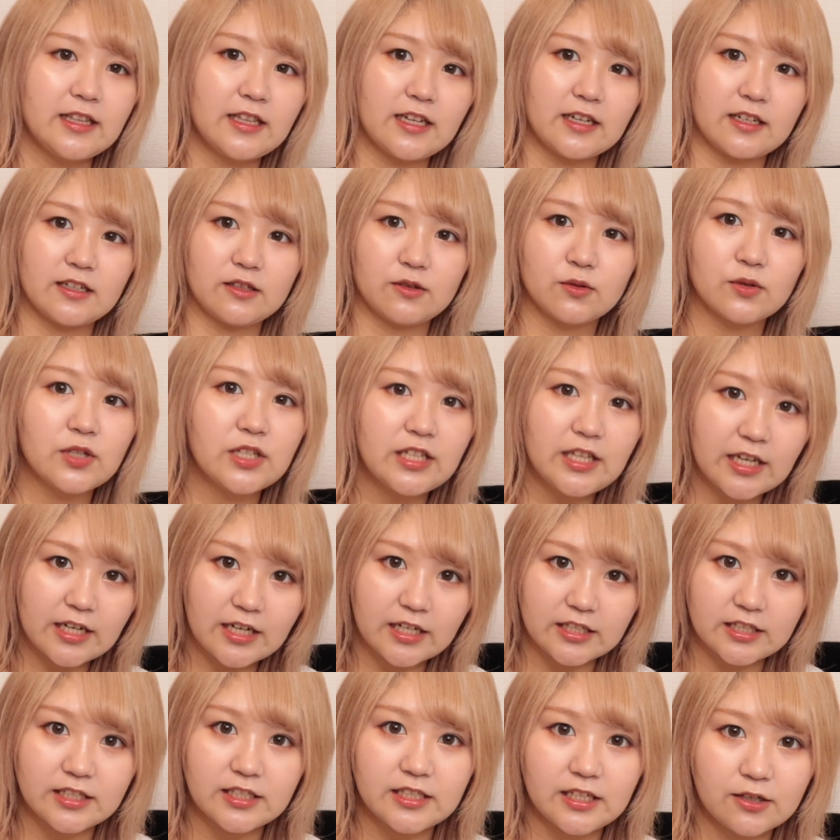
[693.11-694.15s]
なんかノリで
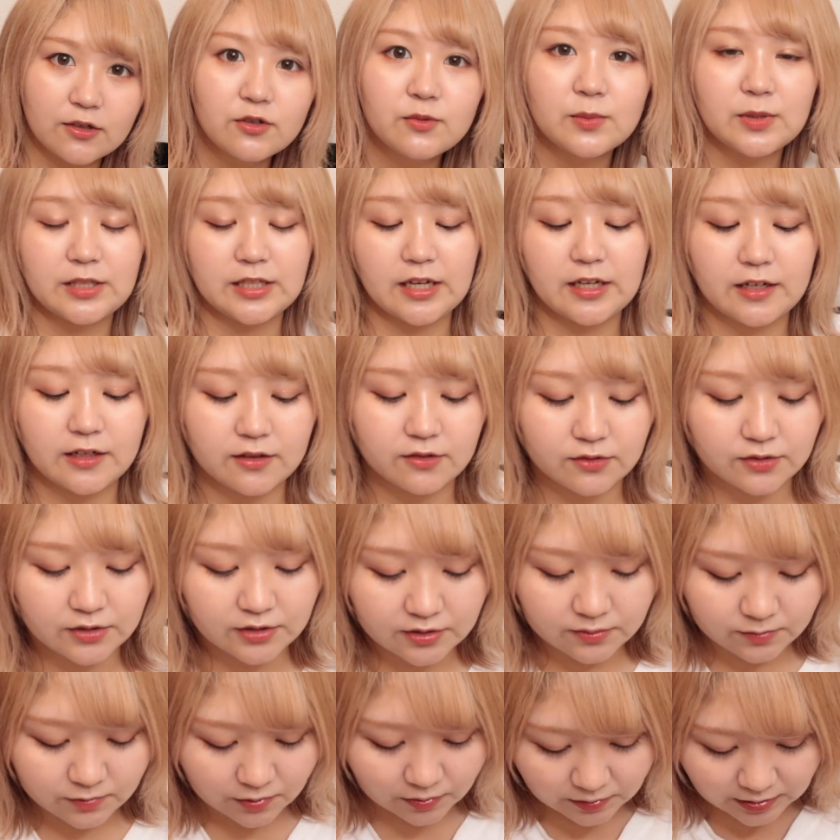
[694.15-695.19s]
買っちゃうみたいな
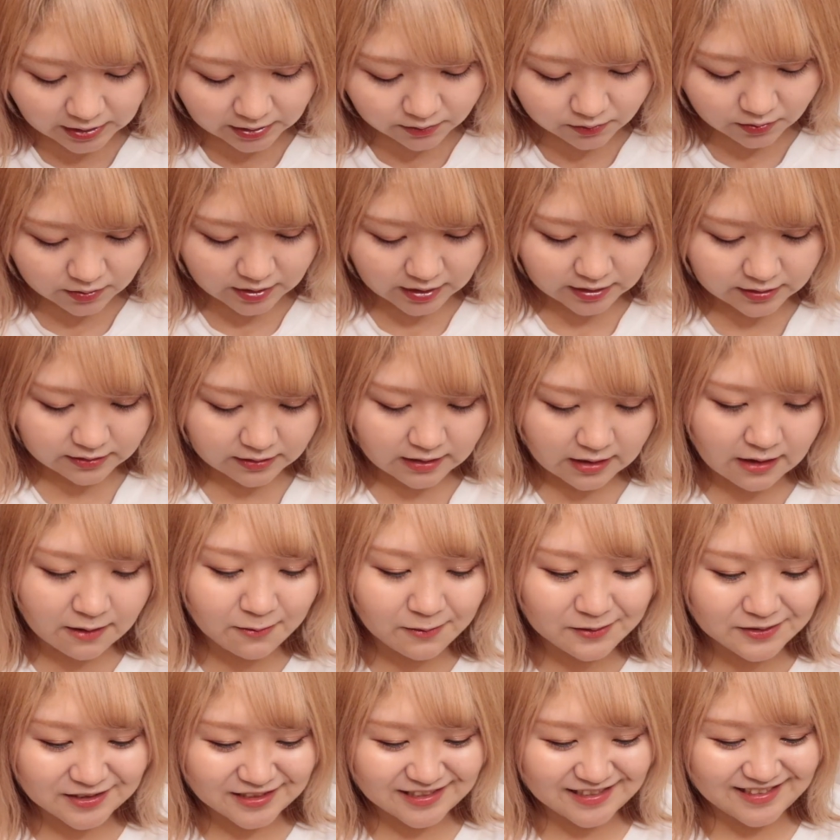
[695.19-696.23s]
グッズも何個かあるか
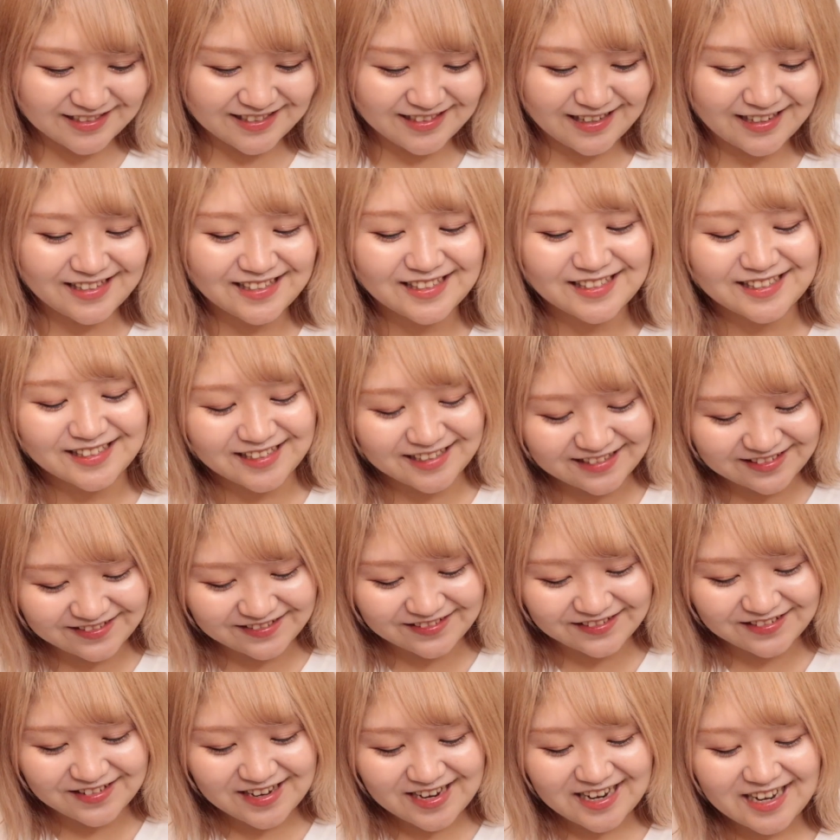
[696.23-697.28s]
もしんないですけ
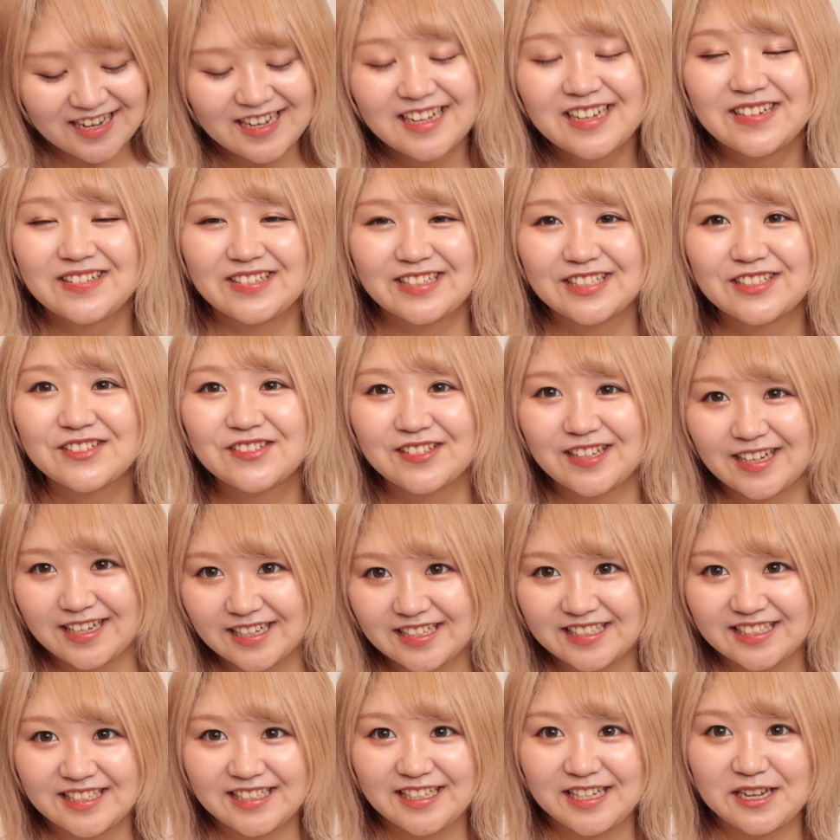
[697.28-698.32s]
ど、そんな
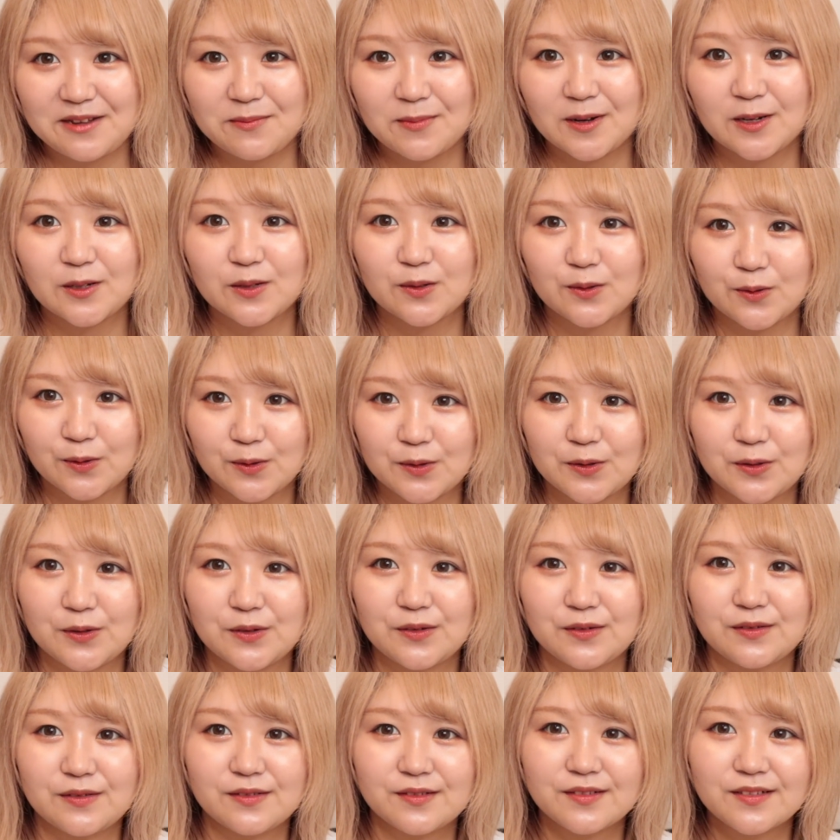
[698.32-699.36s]
感じで今のところ
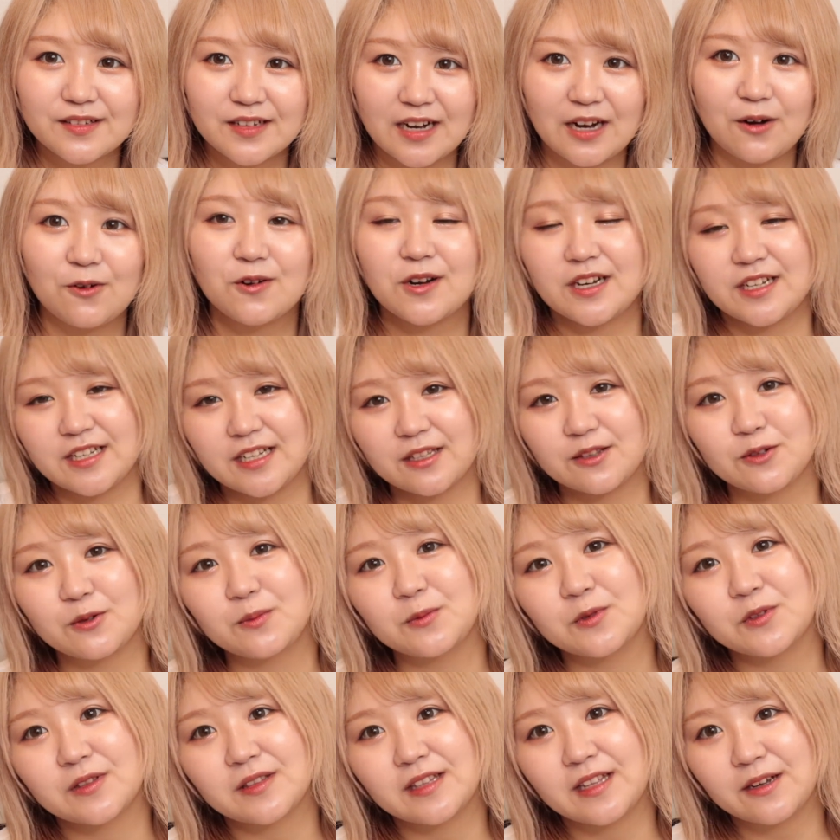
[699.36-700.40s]
買おうかなと
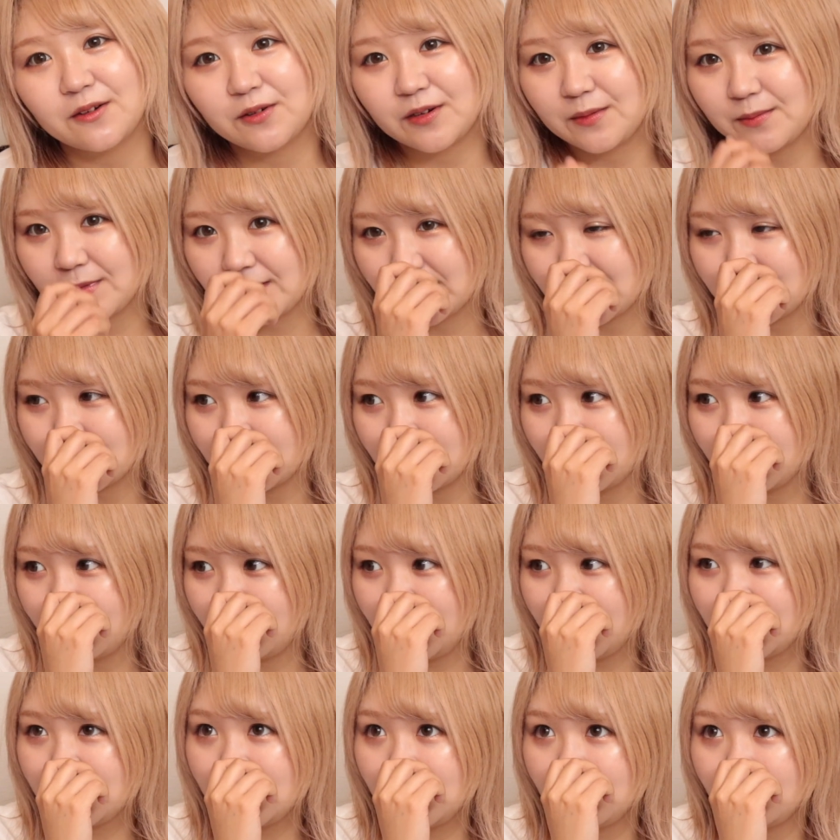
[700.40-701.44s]
思っております。
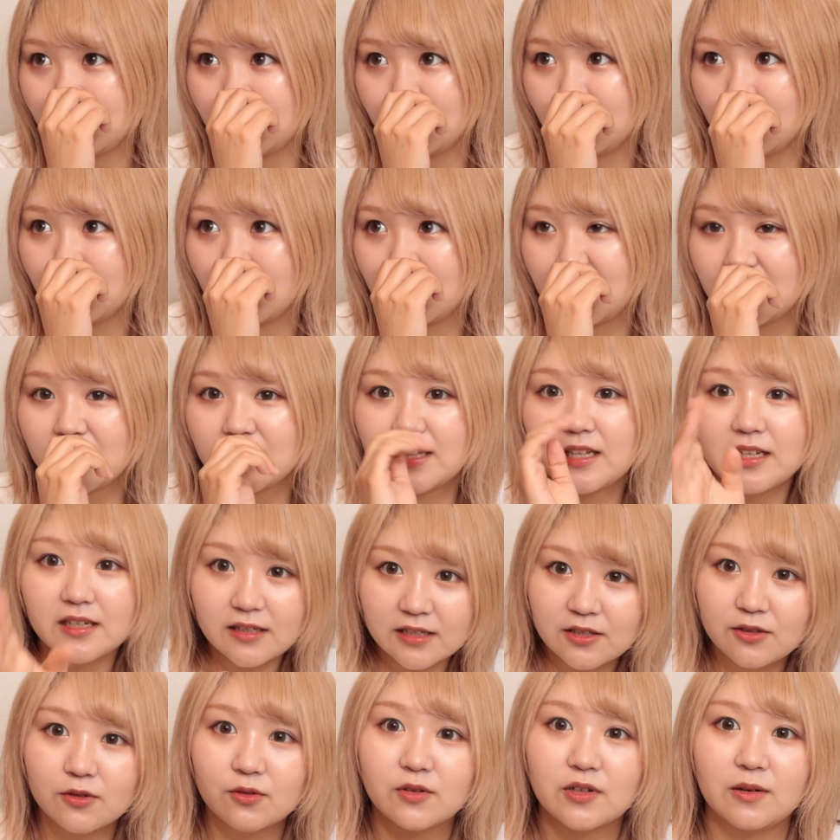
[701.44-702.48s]
皆さんはもう買った
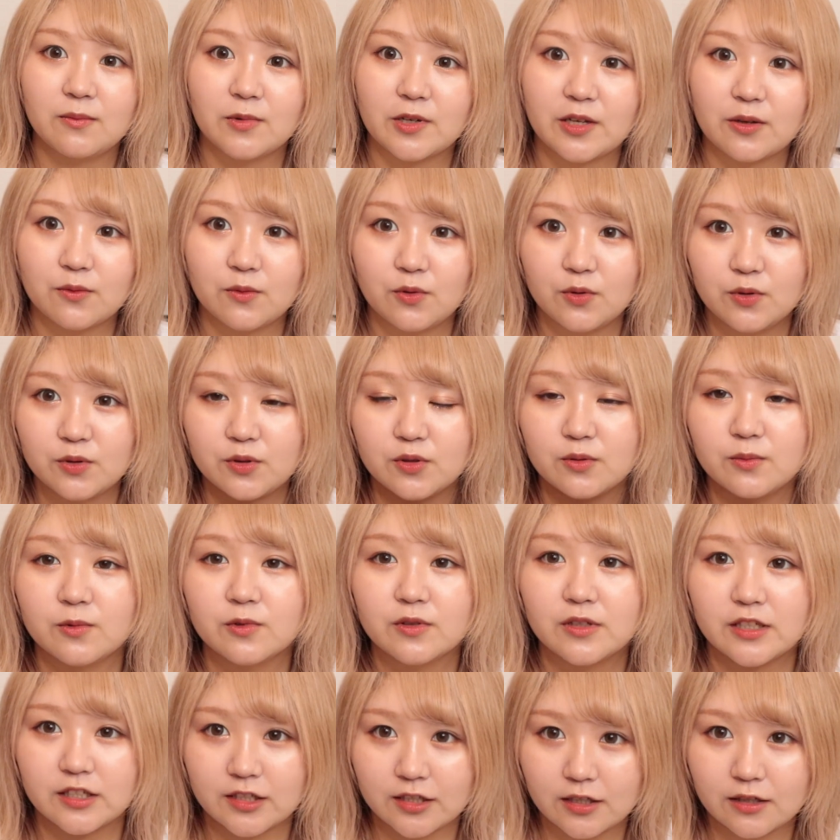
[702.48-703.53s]
人とかも結構多いと思
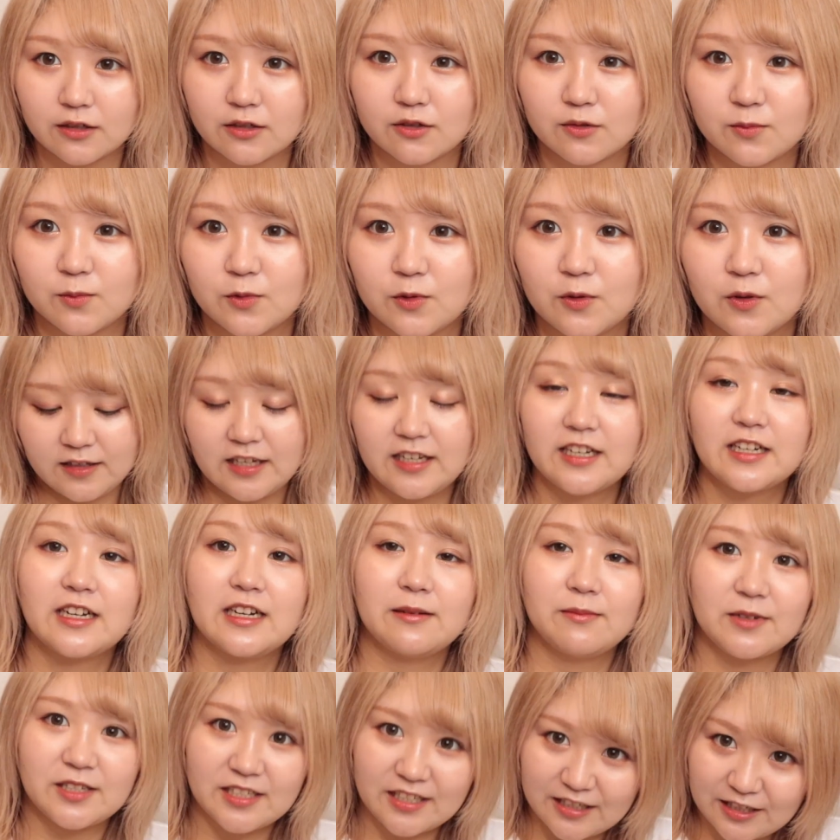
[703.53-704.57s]
うんですけれども、何
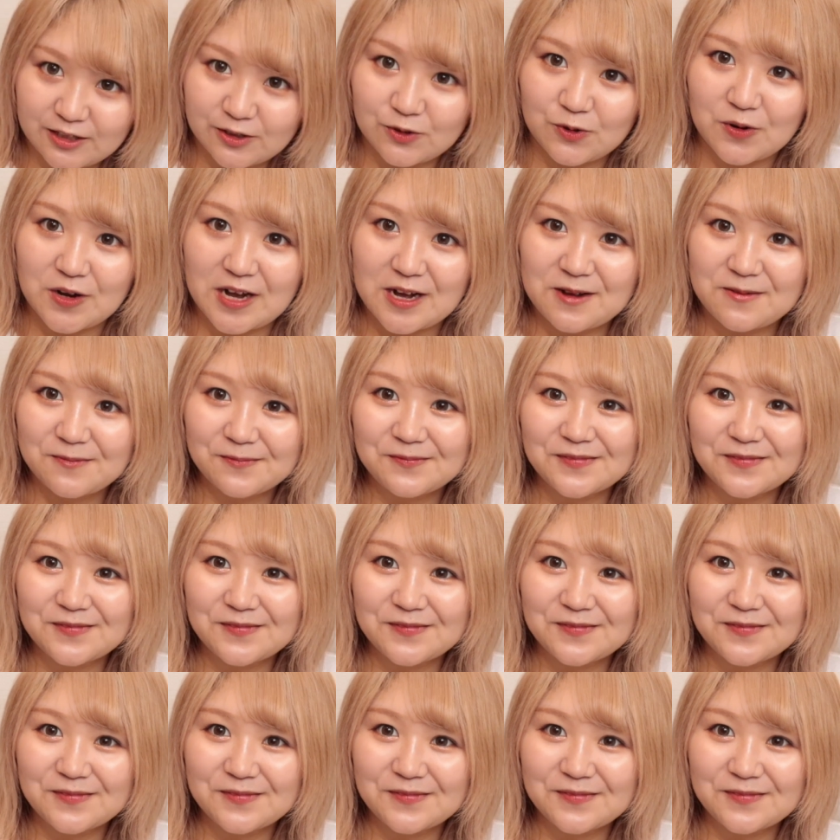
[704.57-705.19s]
買いましたでしょうか？